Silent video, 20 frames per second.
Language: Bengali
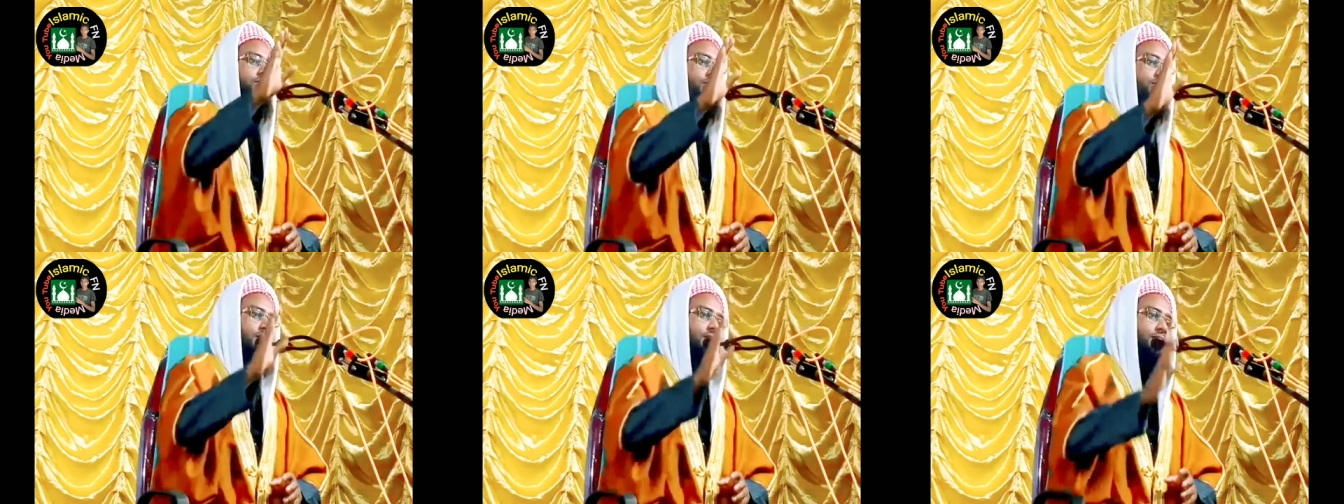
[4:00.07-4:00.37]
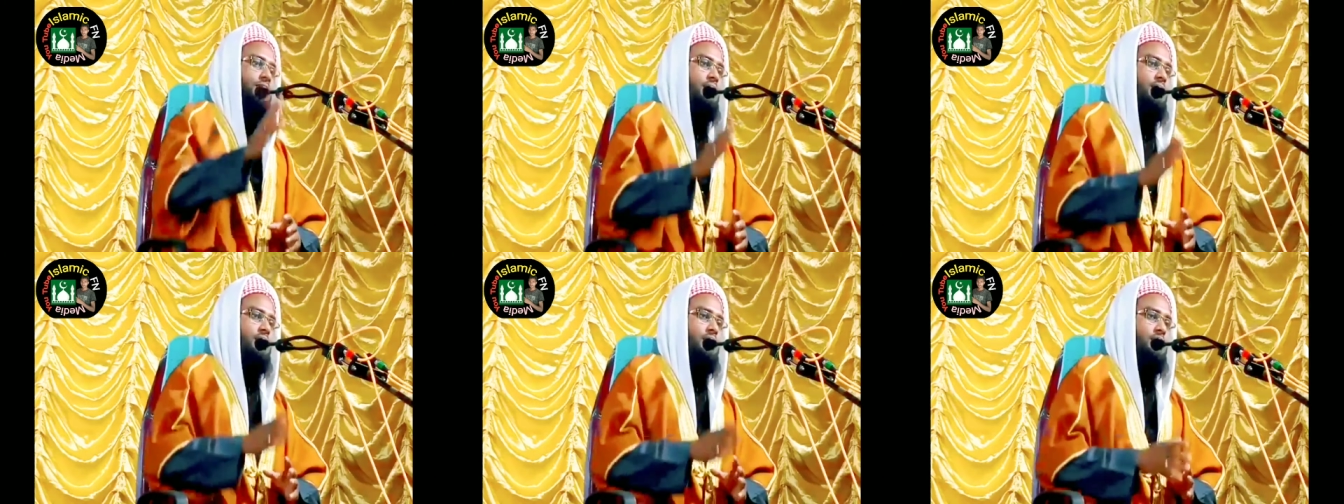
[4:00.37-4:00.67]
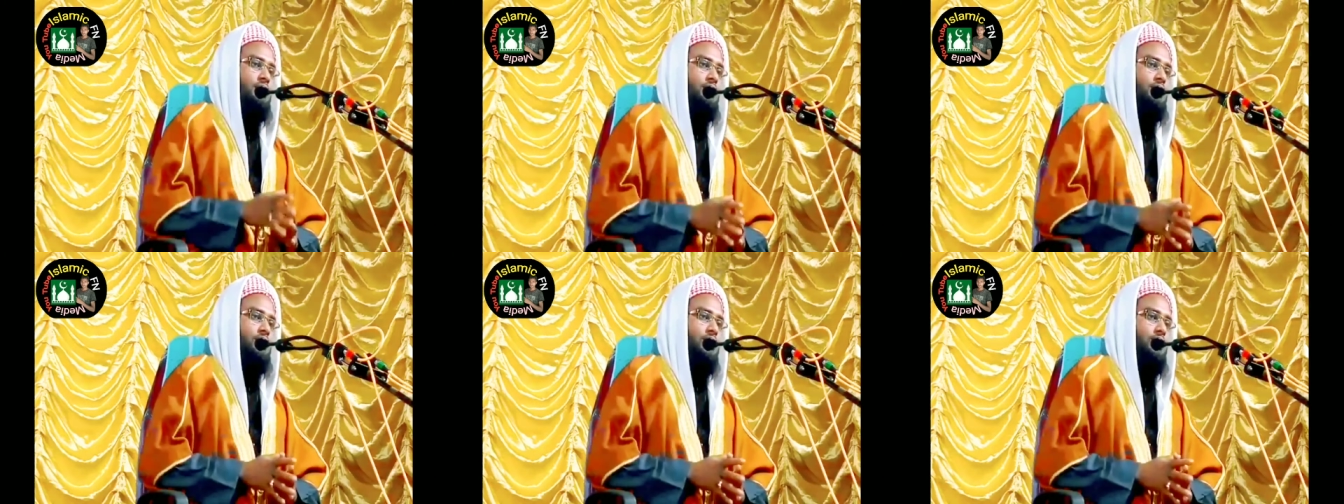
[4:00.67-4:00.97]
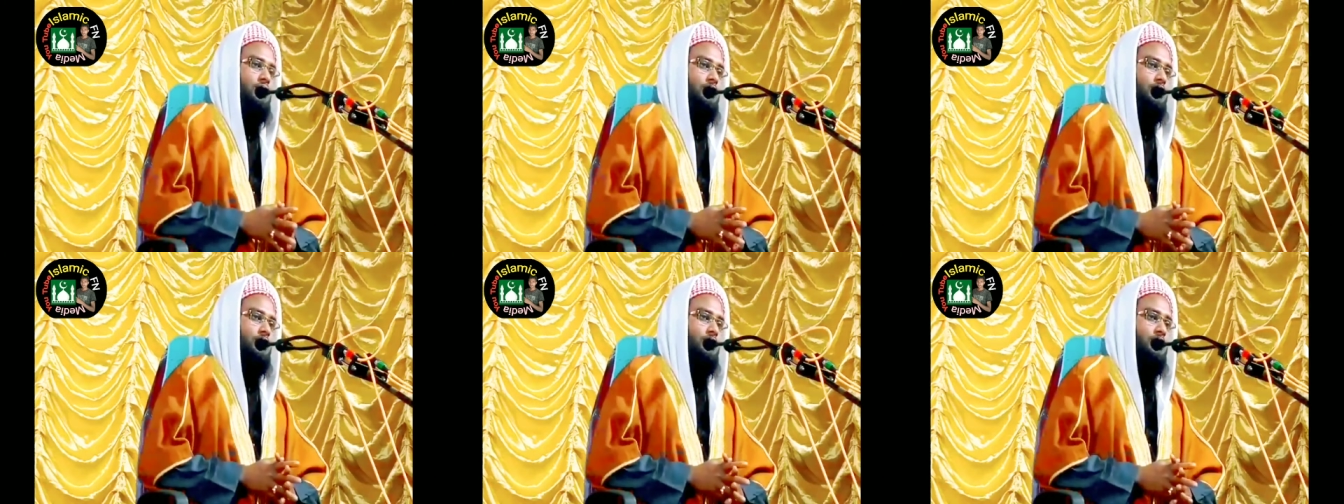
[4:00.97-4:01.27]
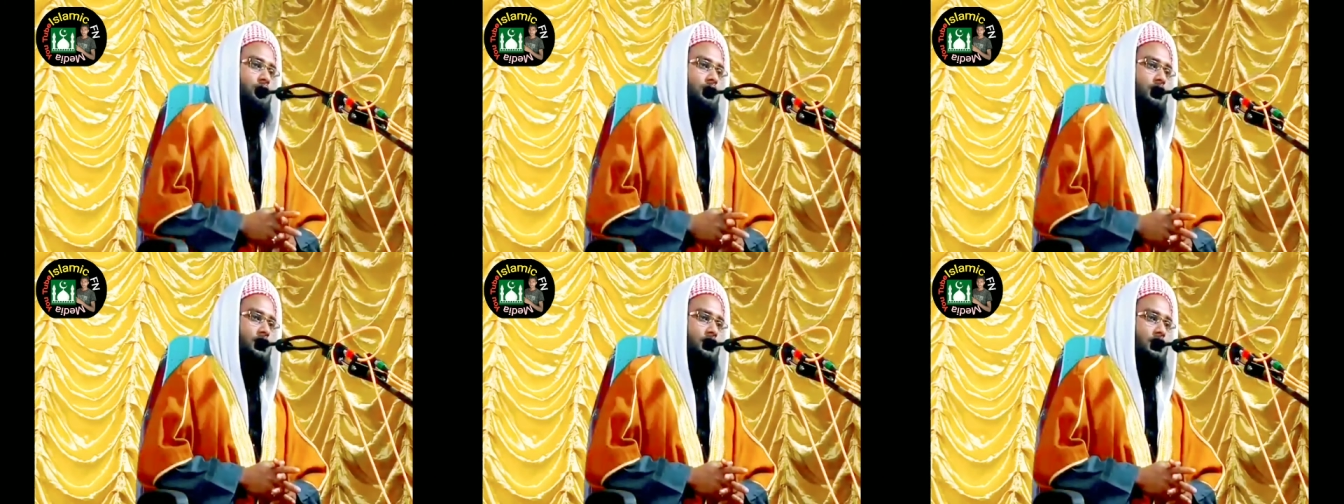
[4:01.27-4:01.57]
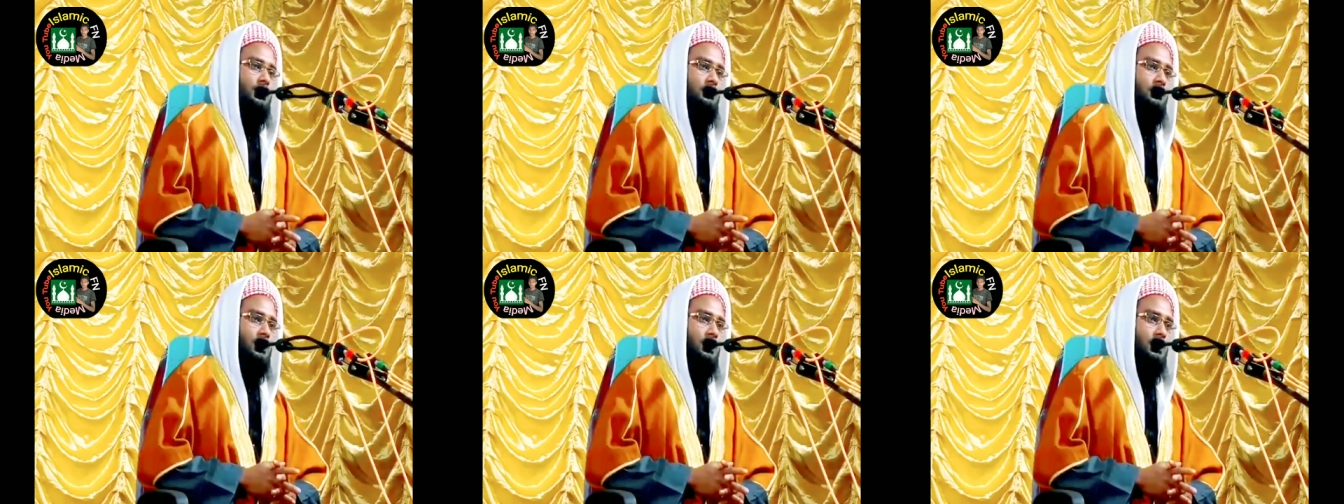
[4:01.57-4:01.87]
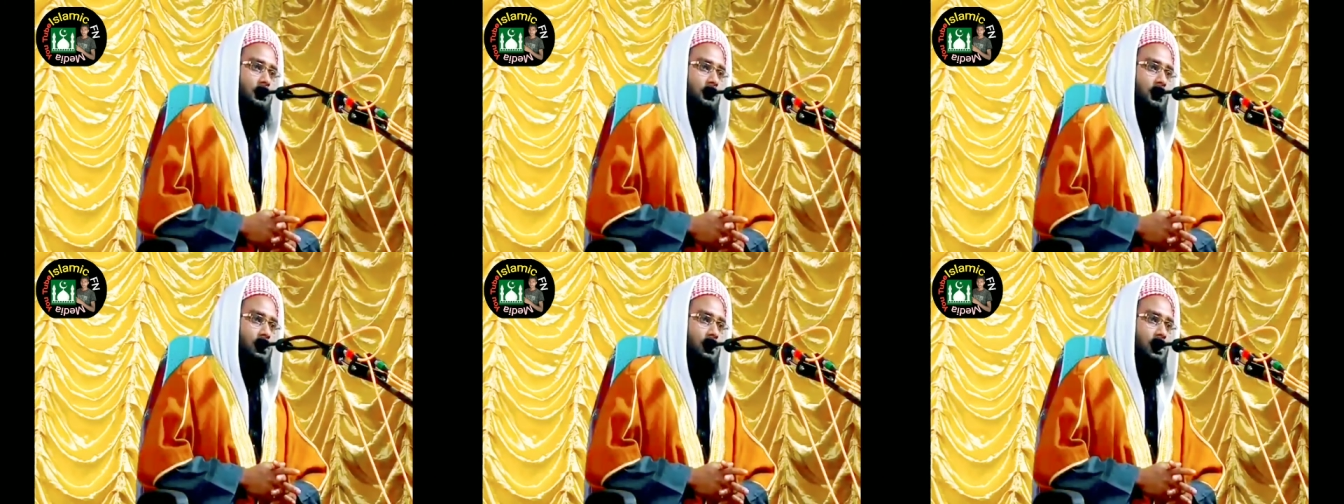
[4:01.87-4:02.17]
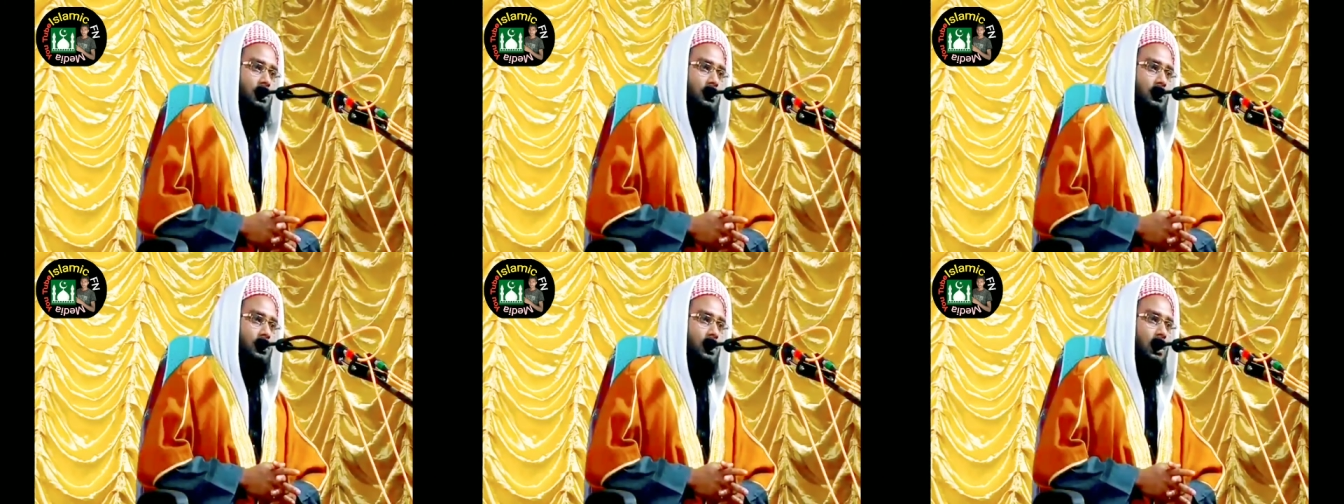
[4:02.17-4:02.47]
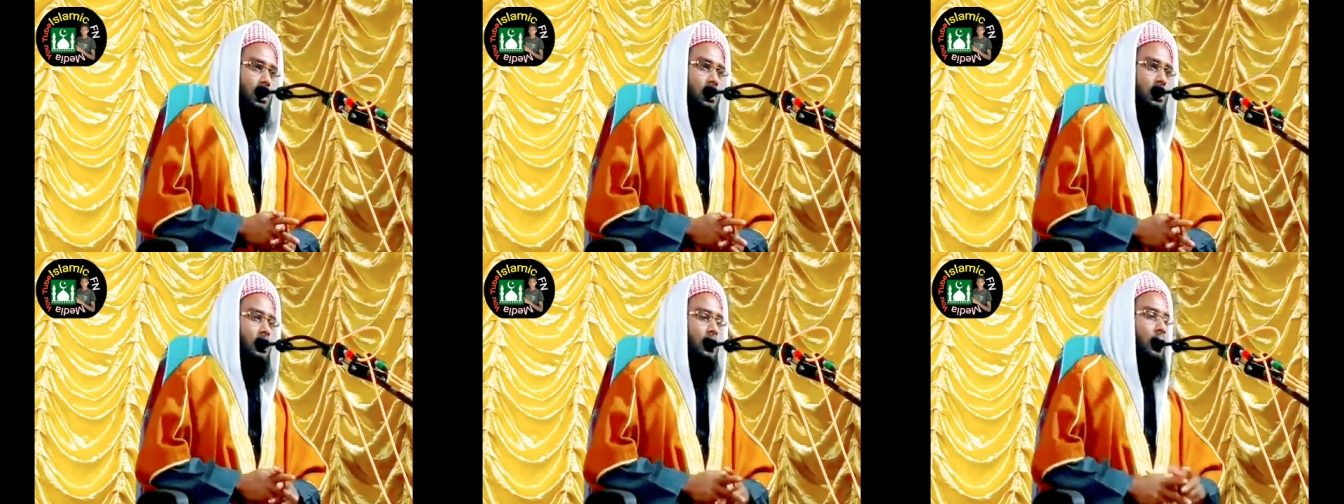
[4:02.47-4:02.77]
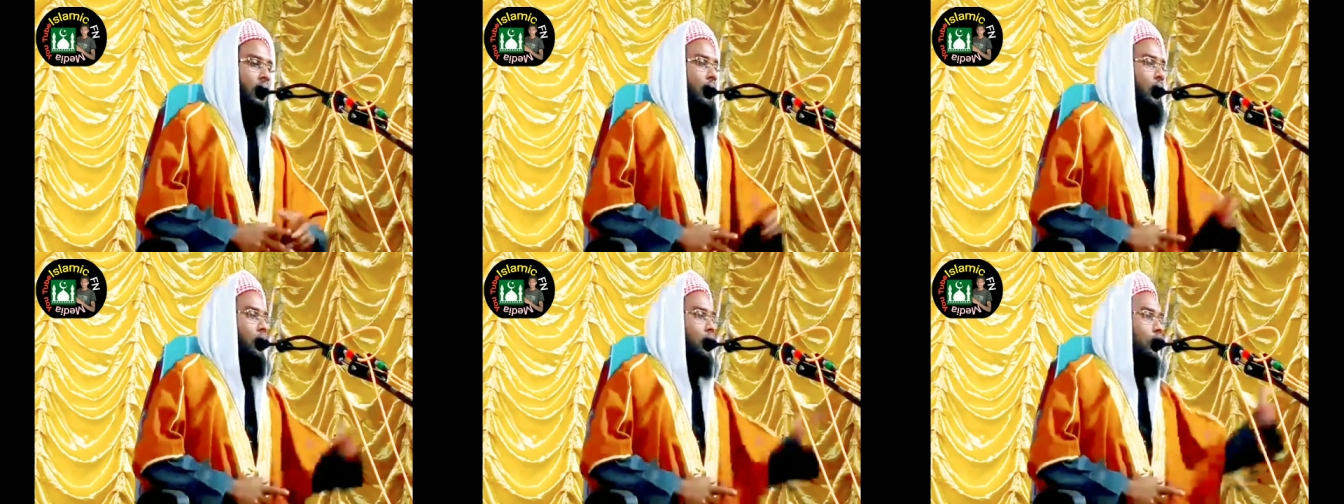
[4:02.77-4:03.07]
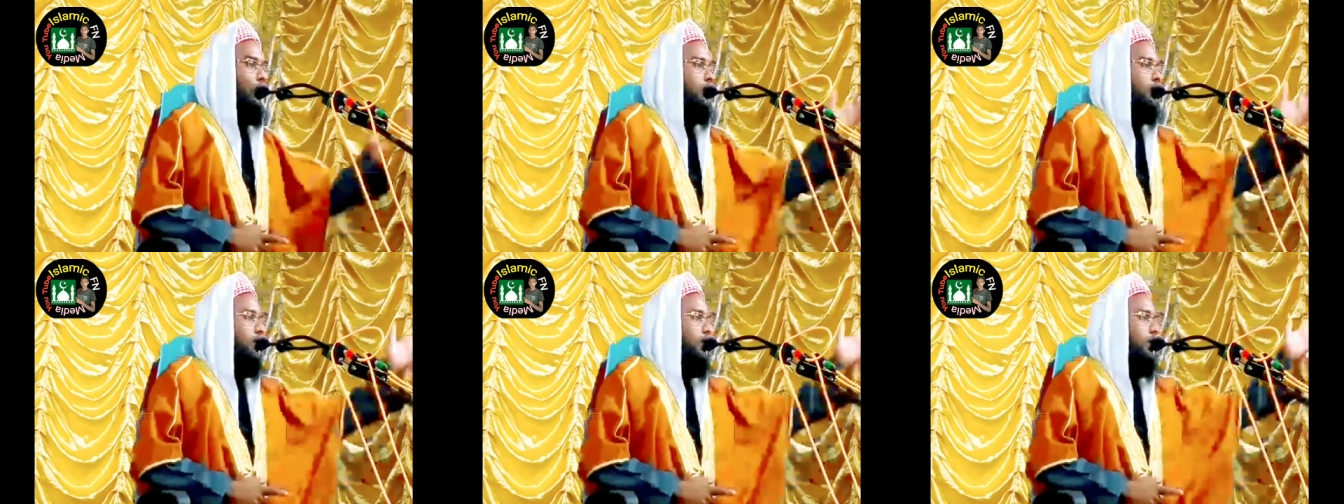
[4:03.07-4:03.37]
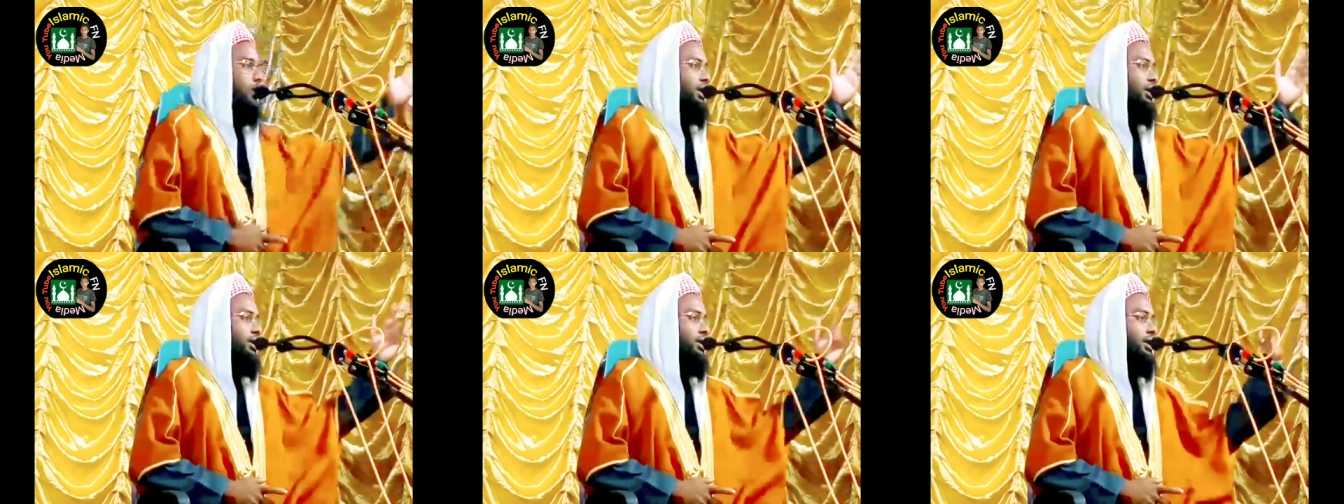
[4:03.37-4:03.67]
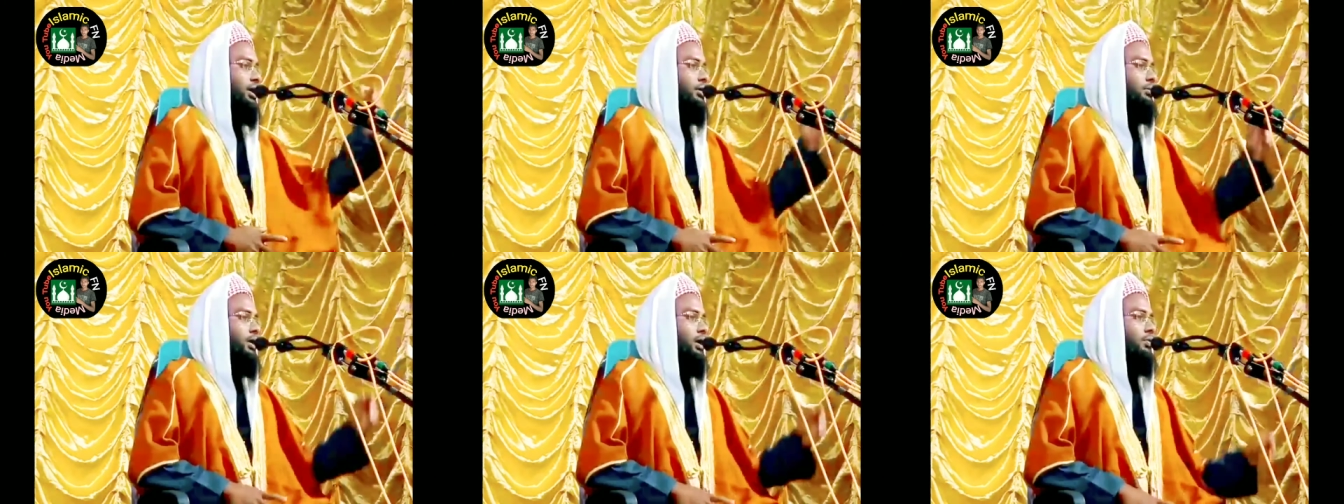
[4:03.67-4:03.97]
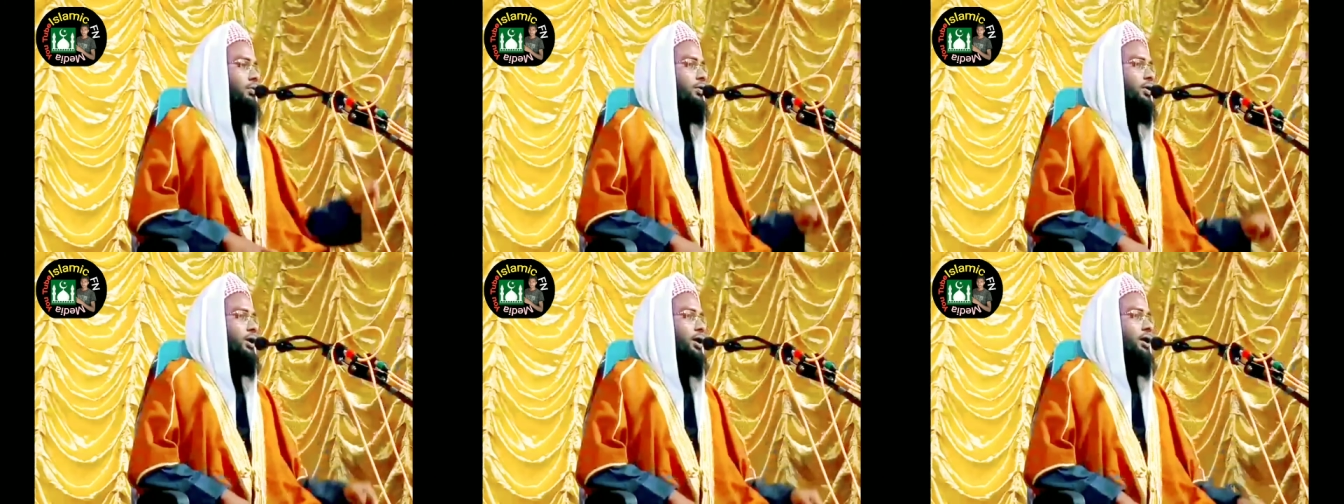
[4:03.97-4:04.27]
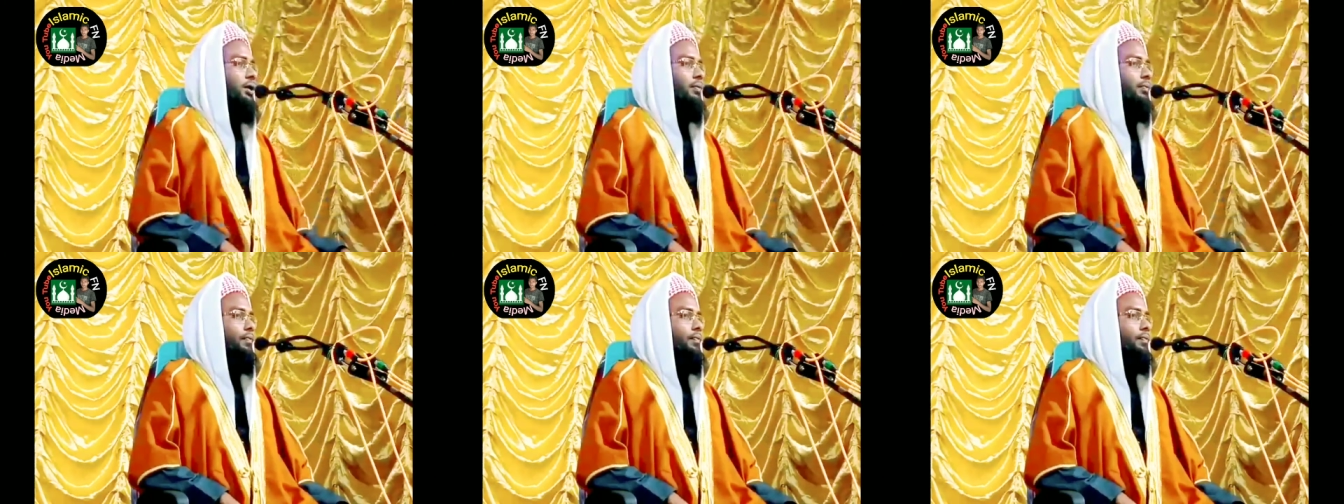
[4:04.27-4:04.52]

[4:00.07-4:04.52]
সৎ কাজের আদেশ করা ও সৎ কাজে বাধা প্রদান করা ও পর্দায় থেকে মা বোনেরা